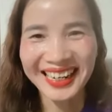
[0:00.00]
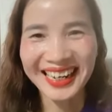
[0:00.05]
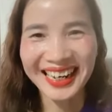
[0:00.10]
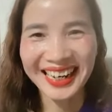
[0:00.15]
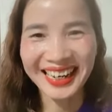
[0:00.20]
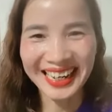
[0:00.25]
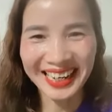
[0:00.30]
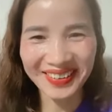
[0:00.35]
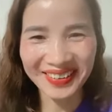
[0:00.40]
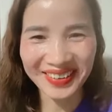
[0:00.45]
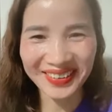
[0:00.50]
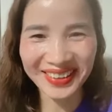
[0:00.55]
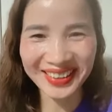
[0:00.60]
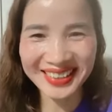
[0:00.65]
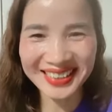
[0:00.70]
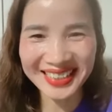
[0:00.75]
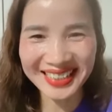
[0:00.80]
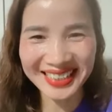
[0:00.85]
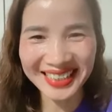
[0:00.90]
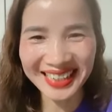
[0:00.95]
Đấy, em cảm
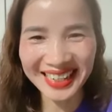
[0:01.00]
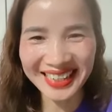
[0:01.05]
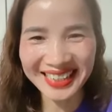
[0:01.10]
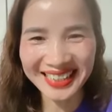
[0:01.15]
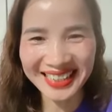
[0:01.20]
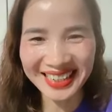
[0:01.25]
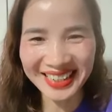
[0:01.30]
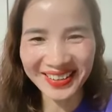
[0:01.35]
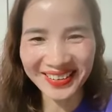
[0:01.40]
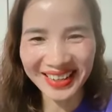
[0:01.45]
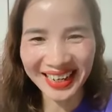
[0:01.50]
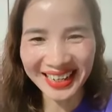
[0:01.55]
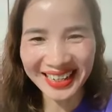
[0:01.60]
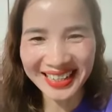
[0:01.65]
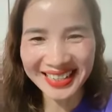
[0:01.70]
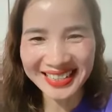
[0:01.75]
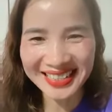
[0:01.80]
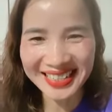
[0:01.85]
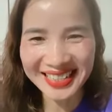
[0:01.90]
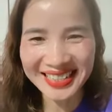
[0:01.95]
ơn chị rất là nhiều đã
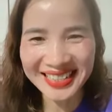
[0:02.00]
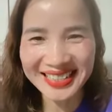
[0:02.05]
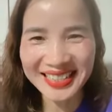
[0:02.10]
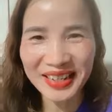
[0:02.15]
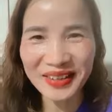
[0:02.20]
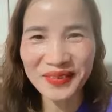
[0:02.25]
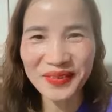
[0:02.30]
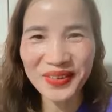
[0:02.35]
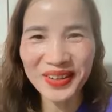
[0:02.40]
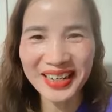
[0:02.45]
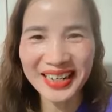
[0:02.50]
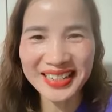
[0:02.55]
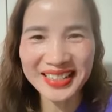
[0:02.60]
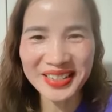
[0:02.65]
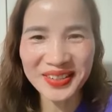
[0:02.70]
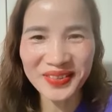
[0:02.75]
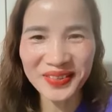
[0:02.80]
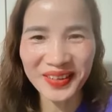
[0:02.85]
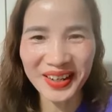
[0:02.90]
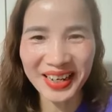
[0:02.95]
hiện diện trong buổi
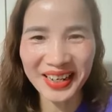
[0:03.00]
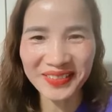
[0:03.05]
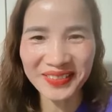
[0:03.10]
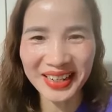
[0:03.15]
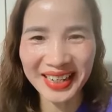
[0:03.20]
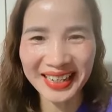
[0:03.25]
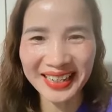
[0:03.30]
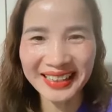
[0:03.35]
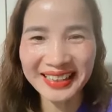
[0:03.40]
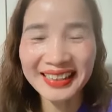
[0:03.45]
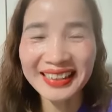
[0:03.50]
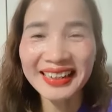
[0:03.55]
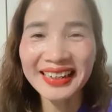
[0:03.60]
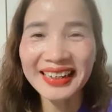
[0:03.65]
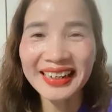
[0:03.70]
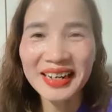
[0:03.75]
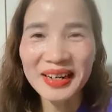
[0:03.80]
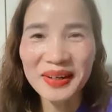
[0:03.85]
livestream của em ạ. À.